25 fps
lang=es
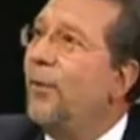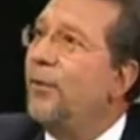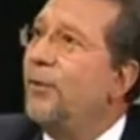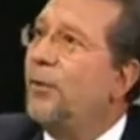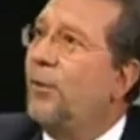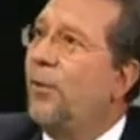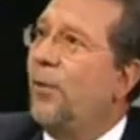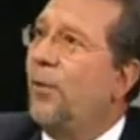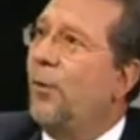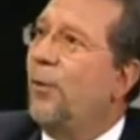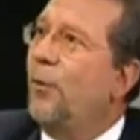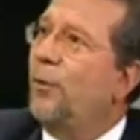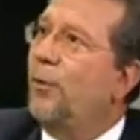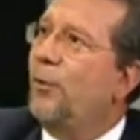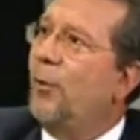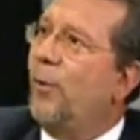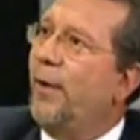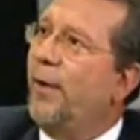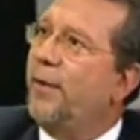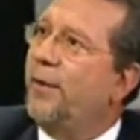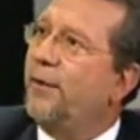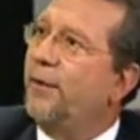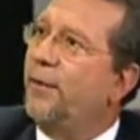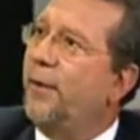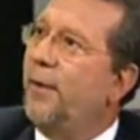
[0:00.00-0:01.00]
otro producto
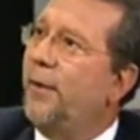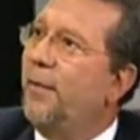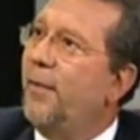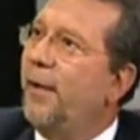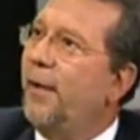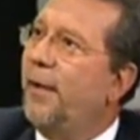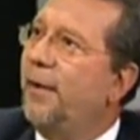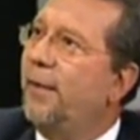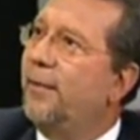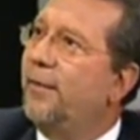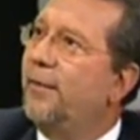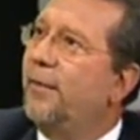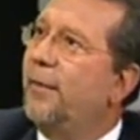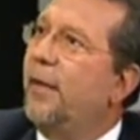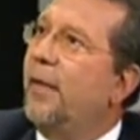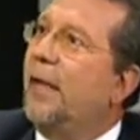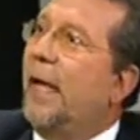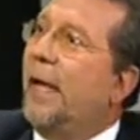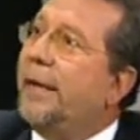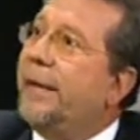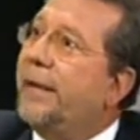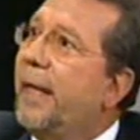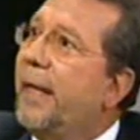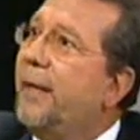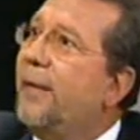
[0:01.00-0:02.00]
a eso también,
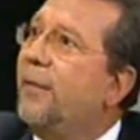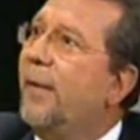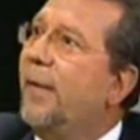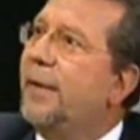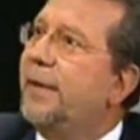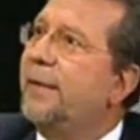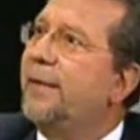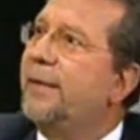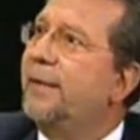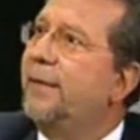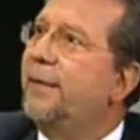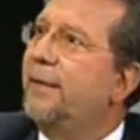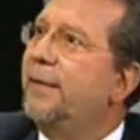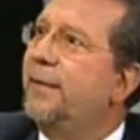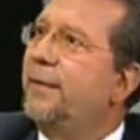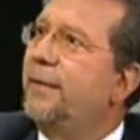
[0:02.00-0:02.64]
las termas. Las